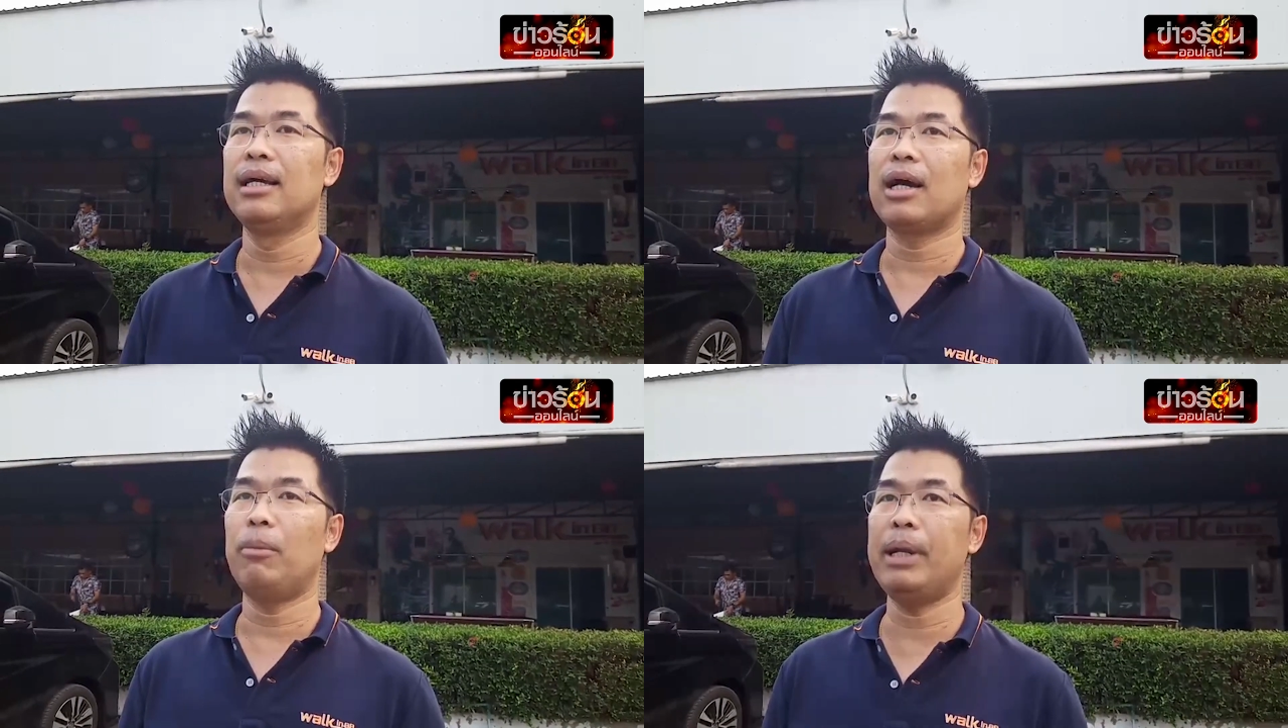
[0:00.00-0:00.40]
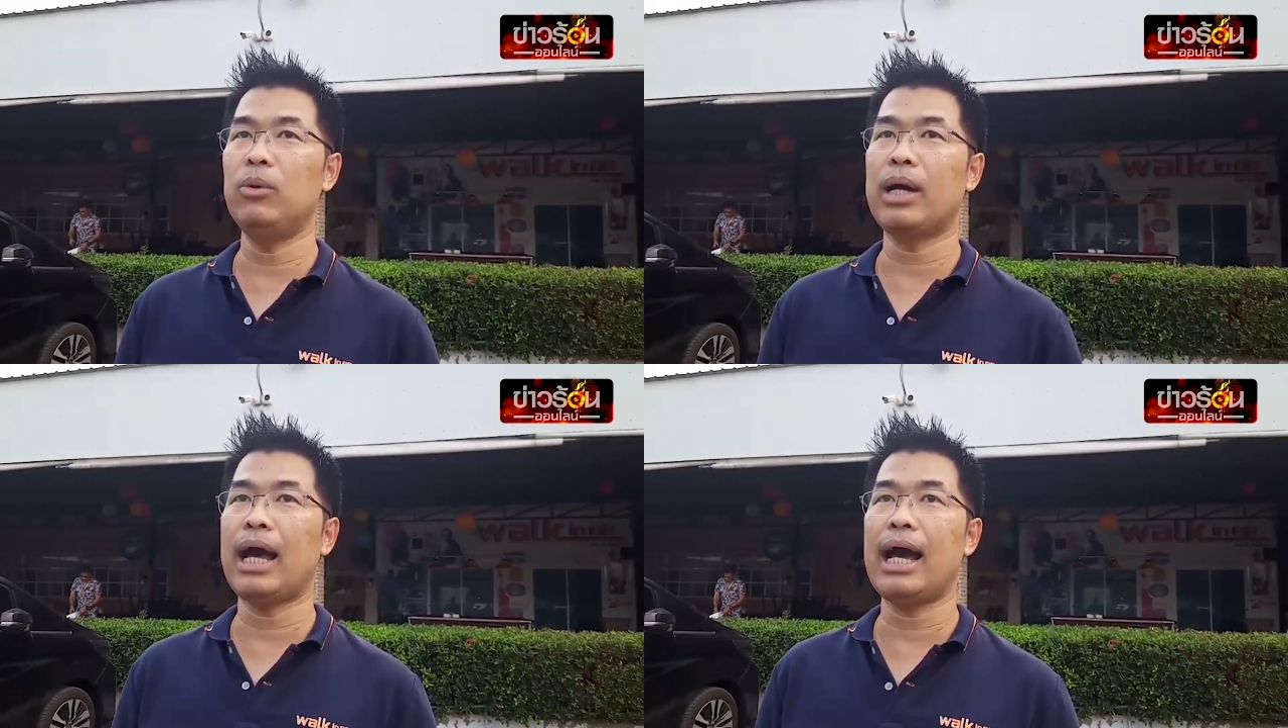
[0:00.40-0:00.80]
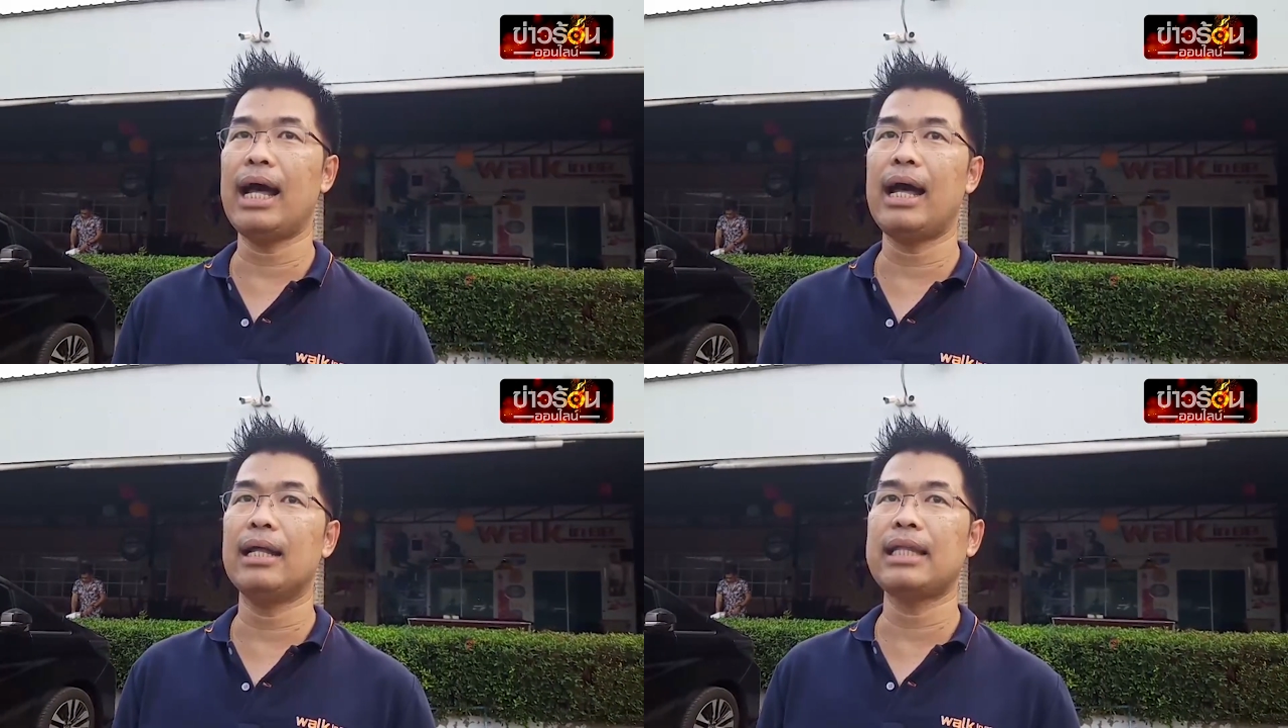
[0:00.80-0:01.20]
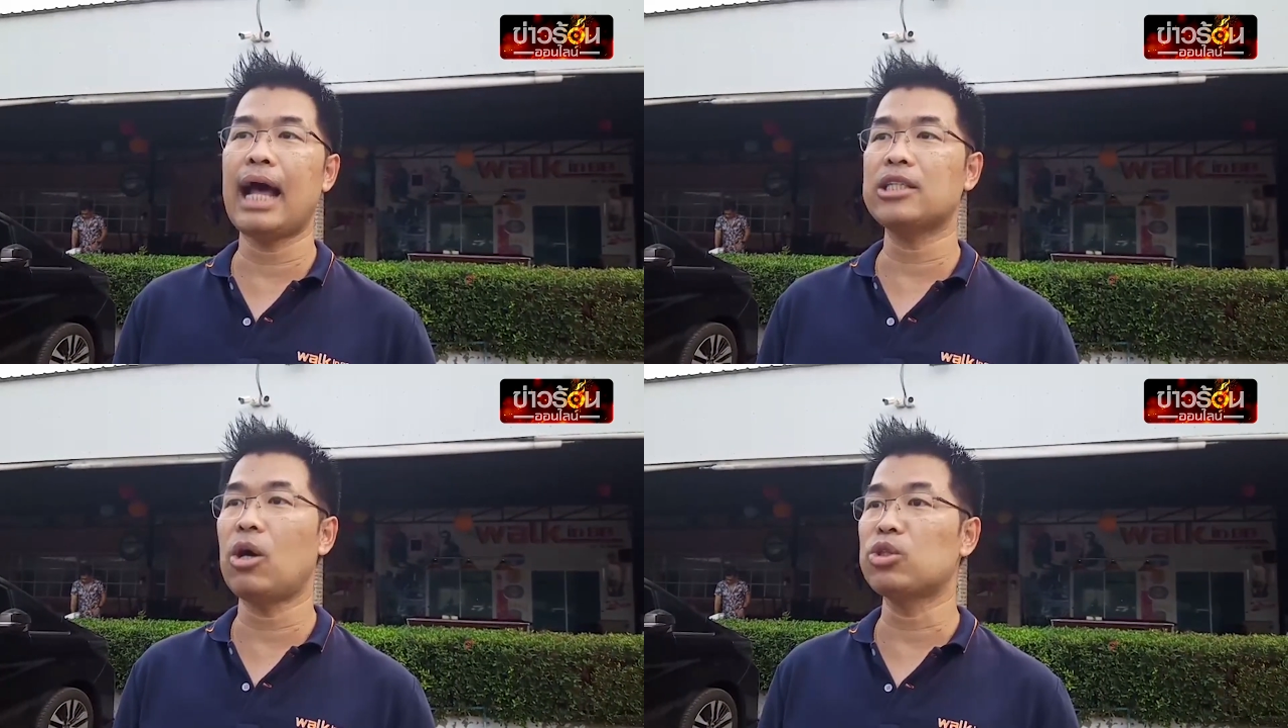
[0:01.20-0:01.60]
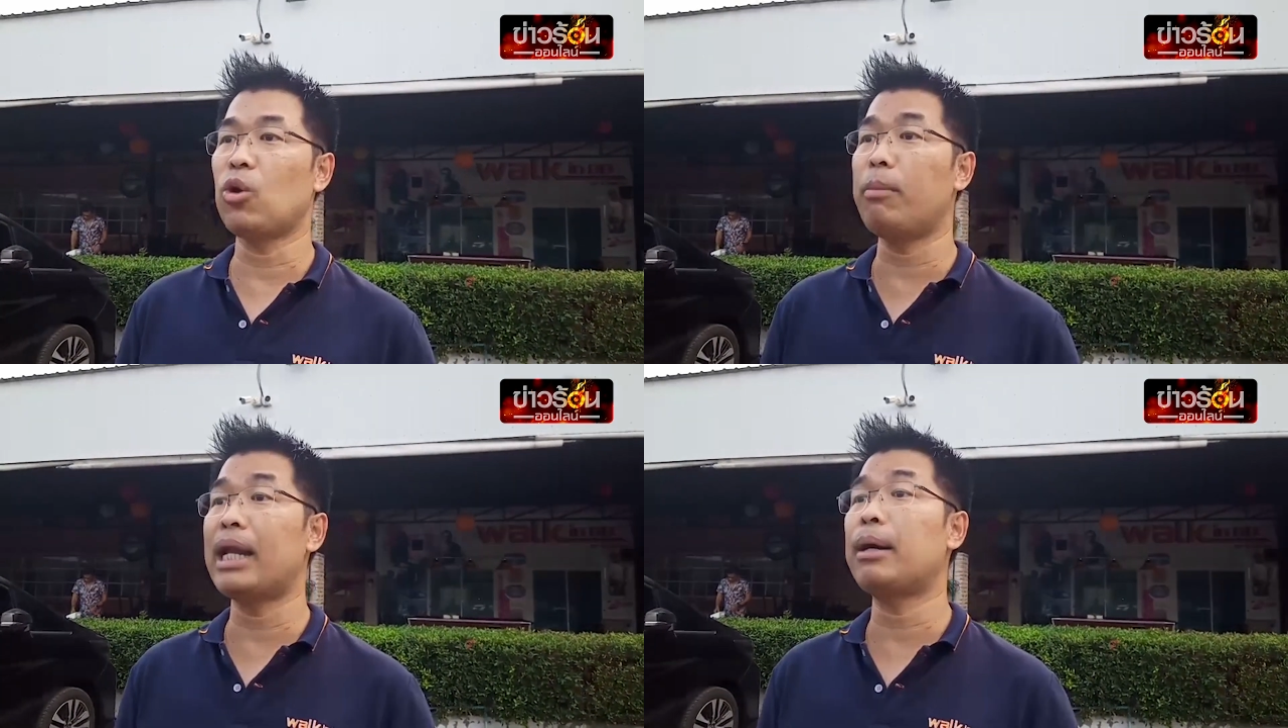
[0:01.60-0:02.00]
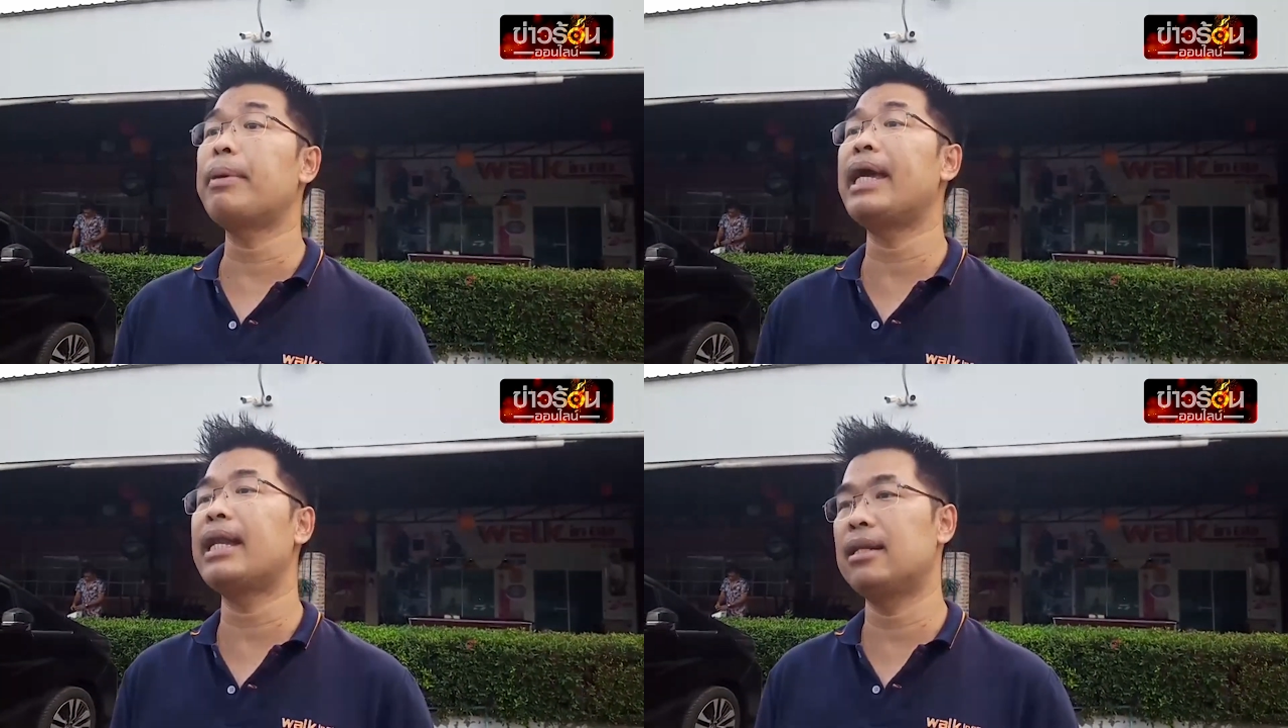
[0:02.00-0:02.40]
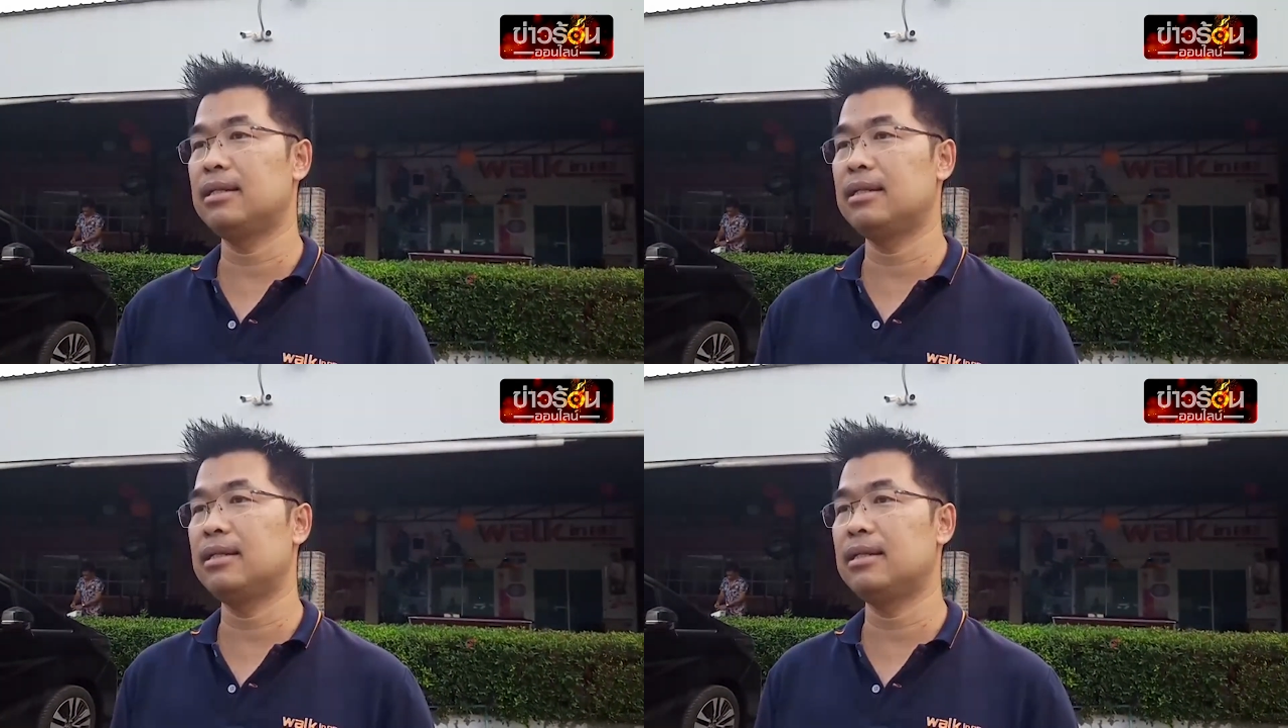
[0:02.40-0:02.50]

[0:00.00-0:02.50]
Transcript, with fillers: เขาเป็นลูกค้าทักจองโต๊ะมาทางเพจ